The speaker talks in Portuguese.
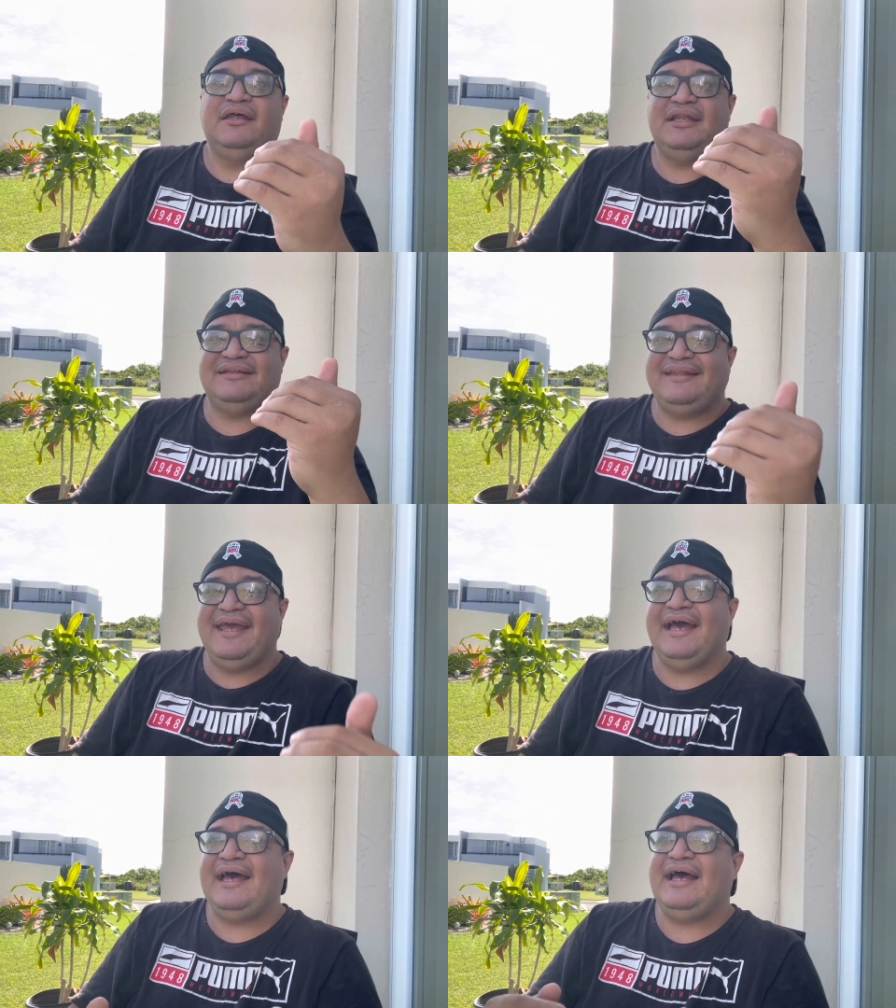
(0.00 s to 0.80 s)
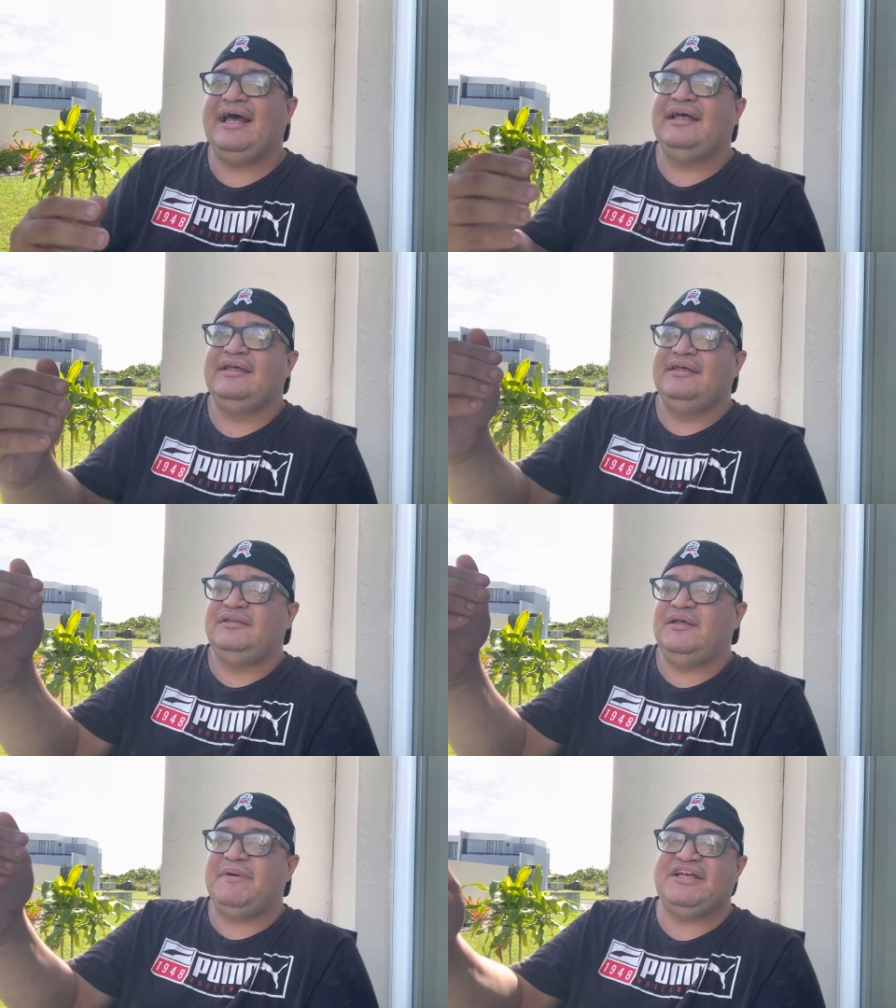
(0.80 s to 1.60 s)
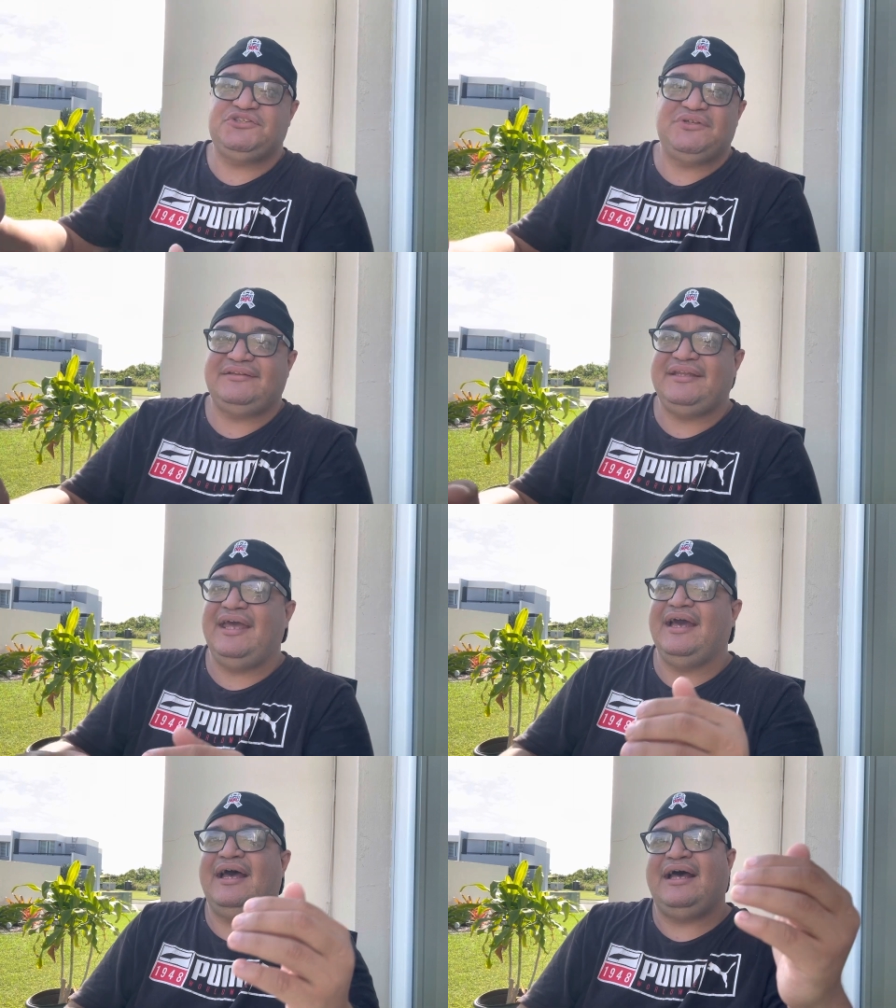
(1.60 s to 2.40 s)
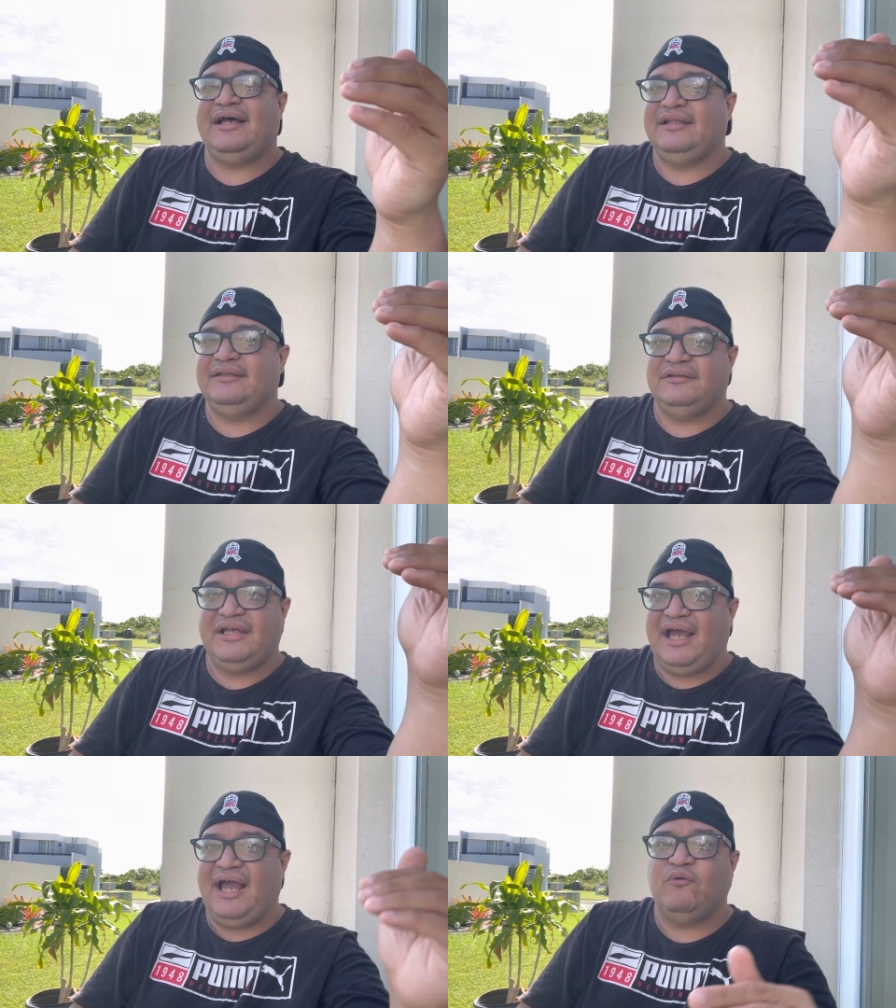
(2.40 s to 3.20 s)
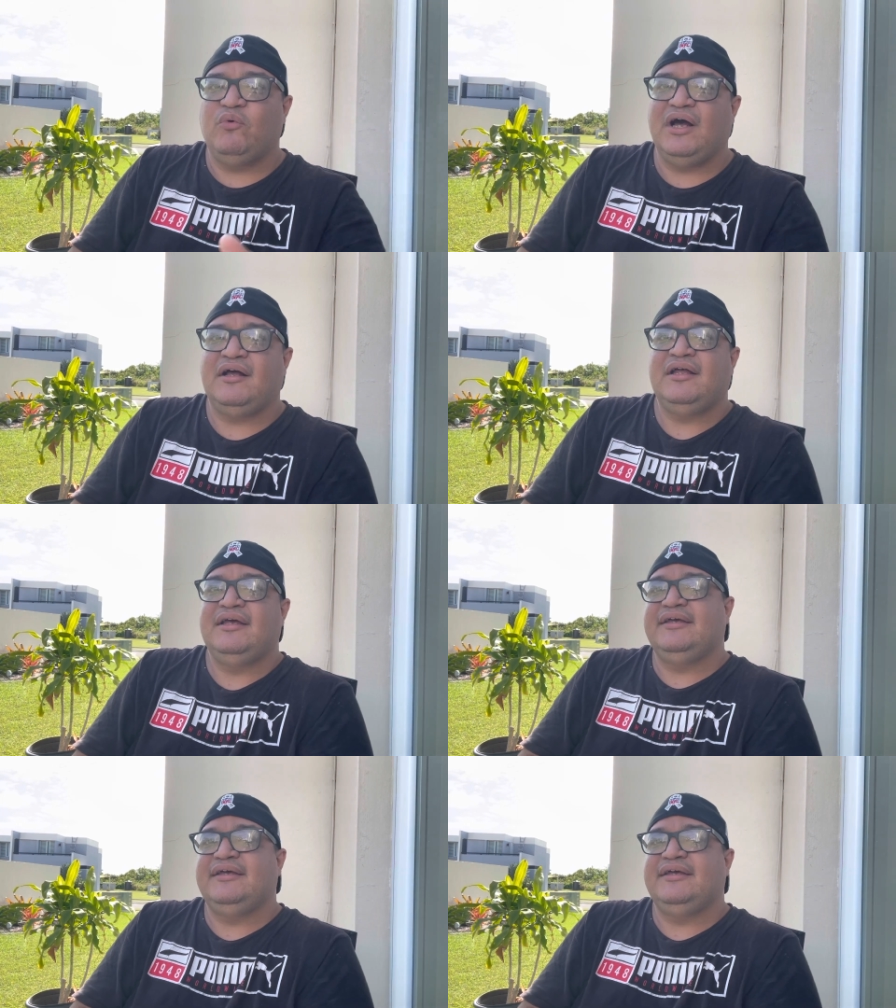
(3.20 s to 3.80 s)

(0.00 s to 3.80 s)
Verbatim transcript: na terra, debaixo da terra, na água,